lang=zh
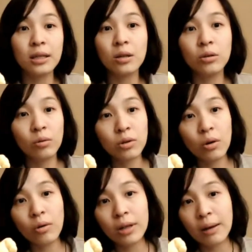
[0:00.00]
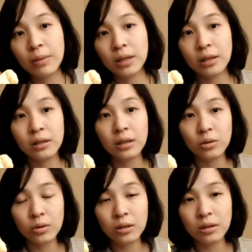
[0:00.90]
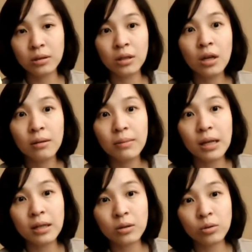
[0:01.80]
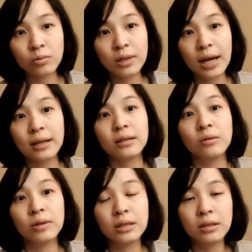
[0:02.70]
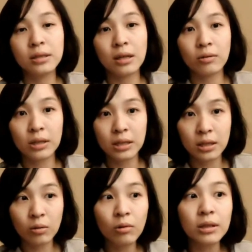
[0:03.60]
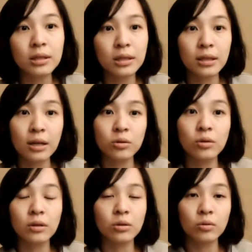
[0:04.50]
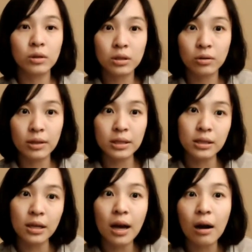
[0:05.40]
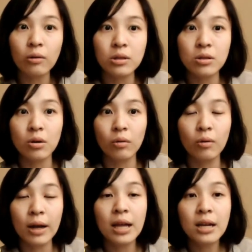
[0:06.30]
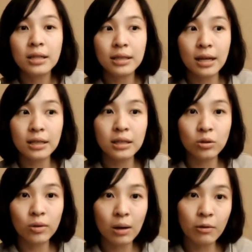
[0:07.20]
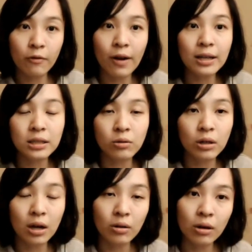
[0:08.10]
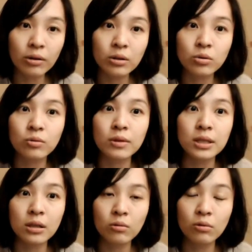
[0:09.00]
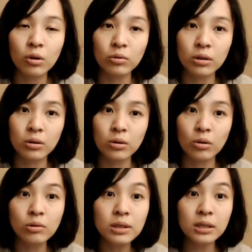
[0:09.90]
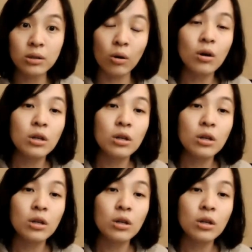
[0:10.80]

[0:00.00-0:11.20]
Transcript: 些农友啊，他们可能就是面临蔬菜可能会滞销的一些问题，那就有很多的社会企业啊，或是农会在协助他们发新闻稿，然后跟处理一些物流的东西哦，